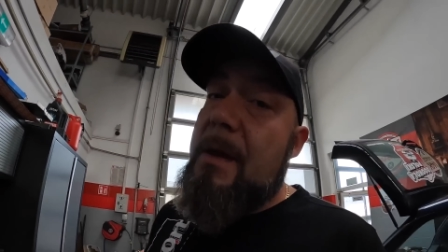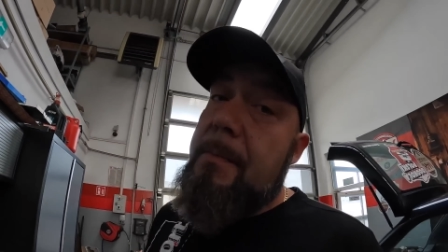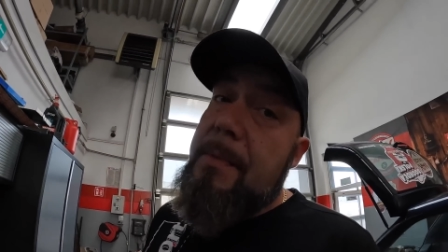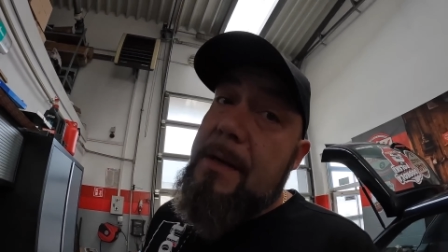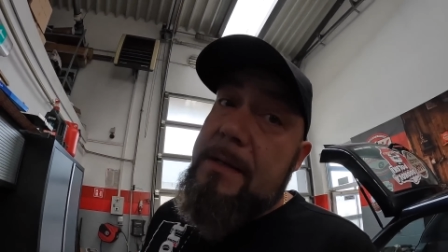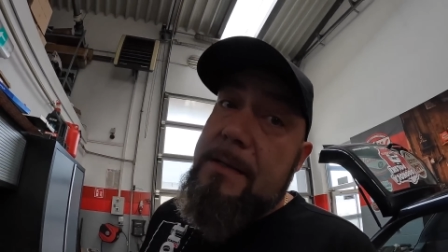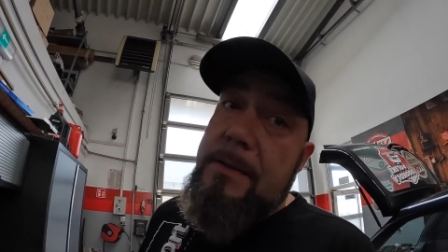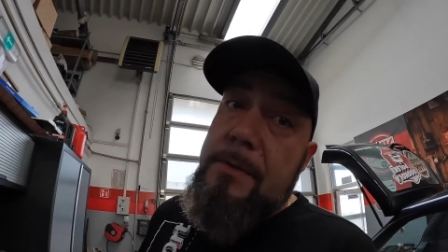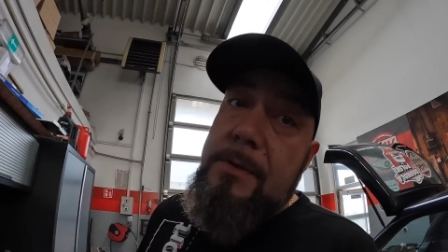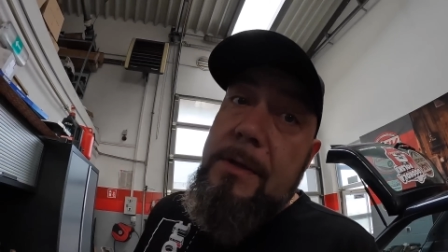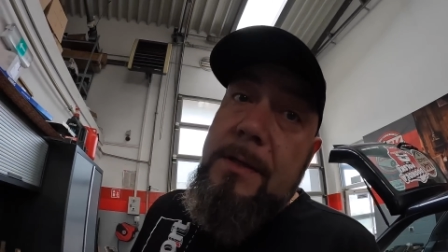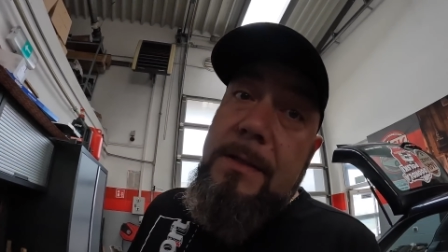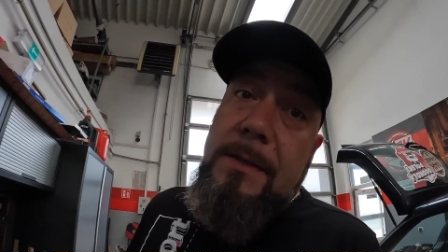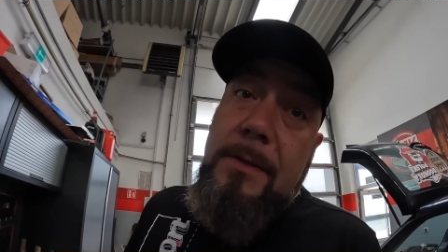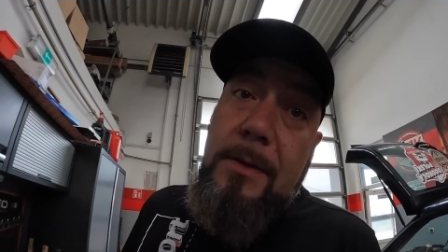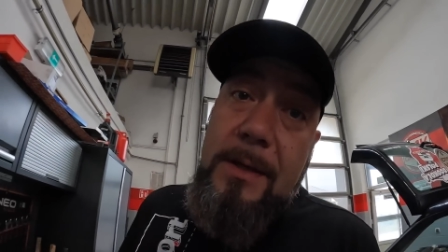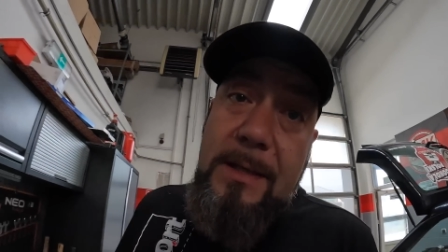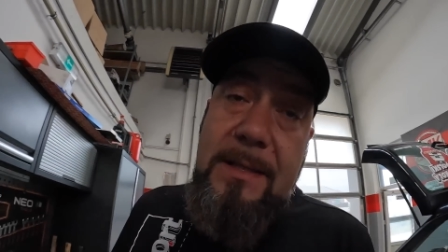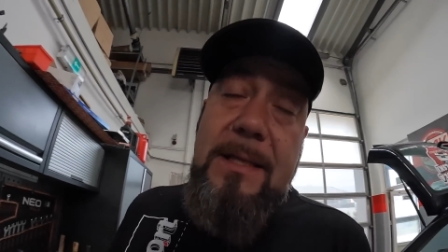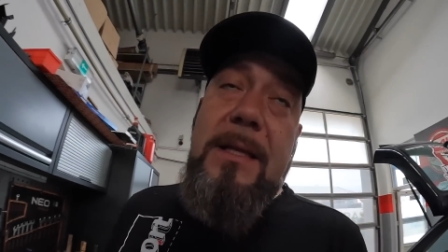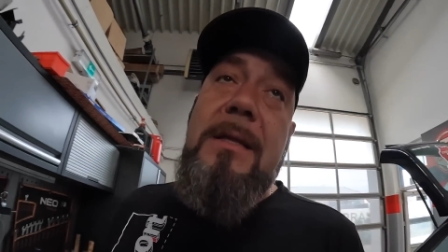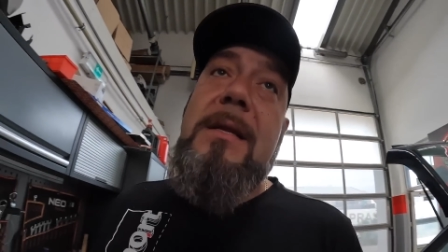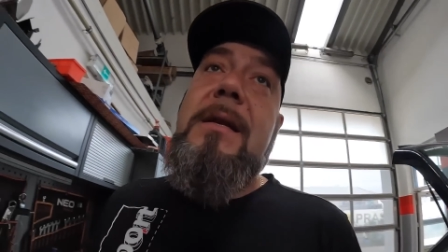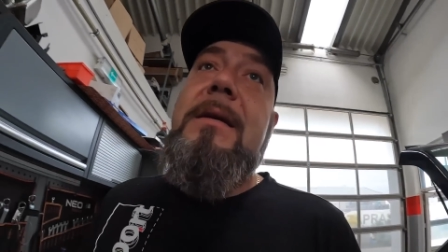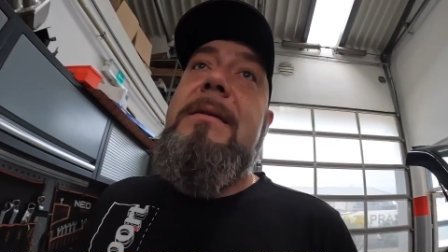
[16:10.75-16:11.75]
a bardzo często
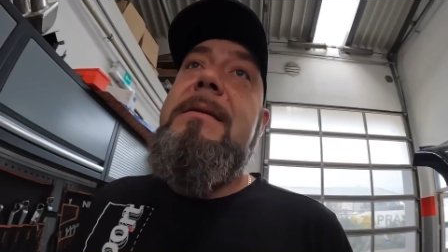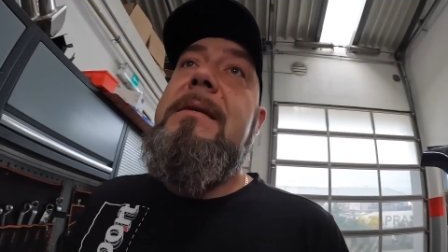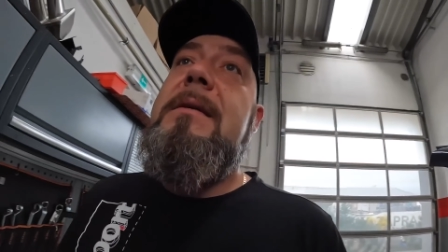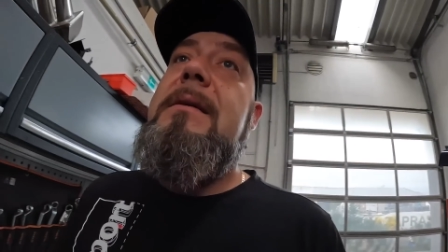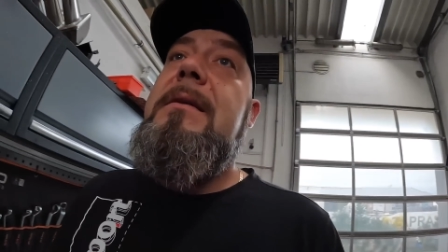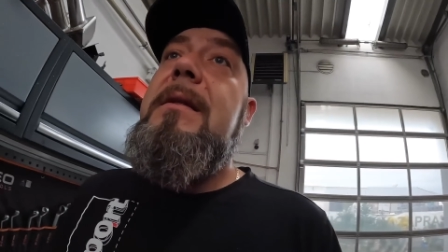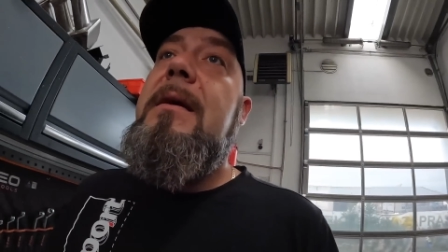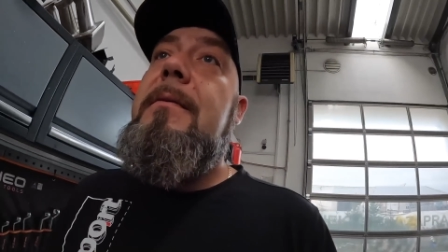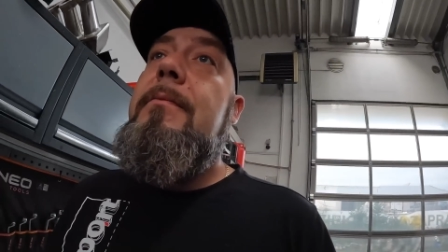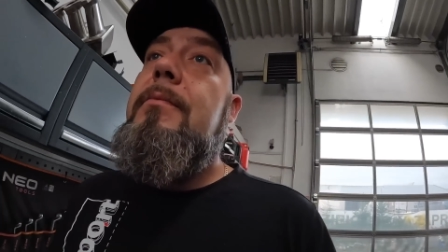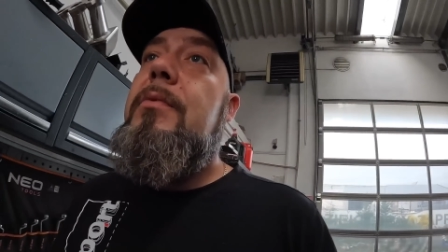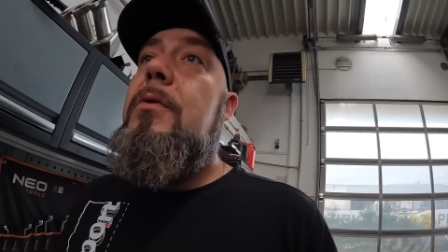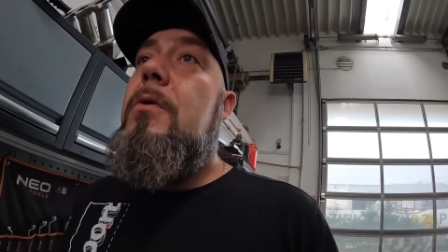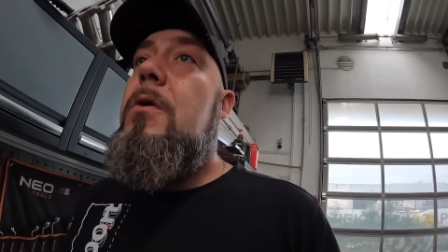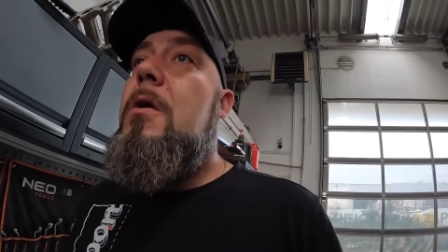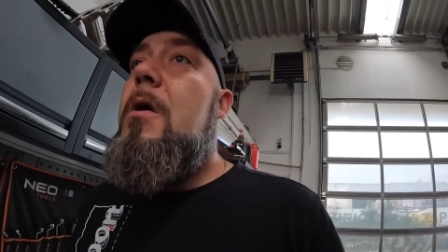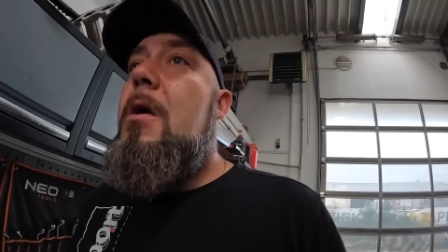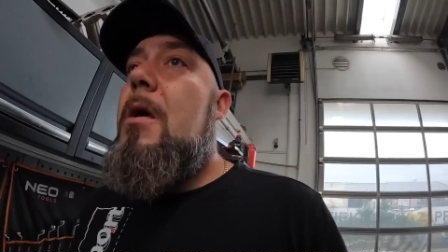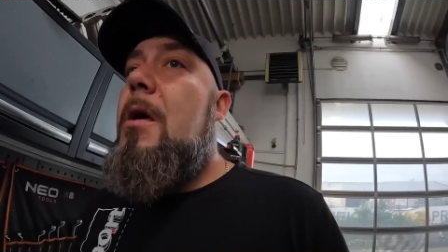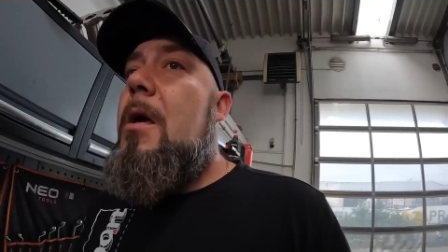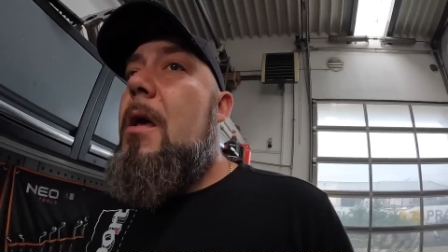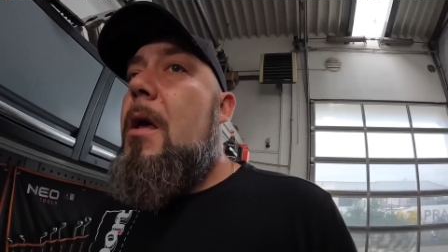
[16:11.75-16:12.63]
jest atrakcyjna, bo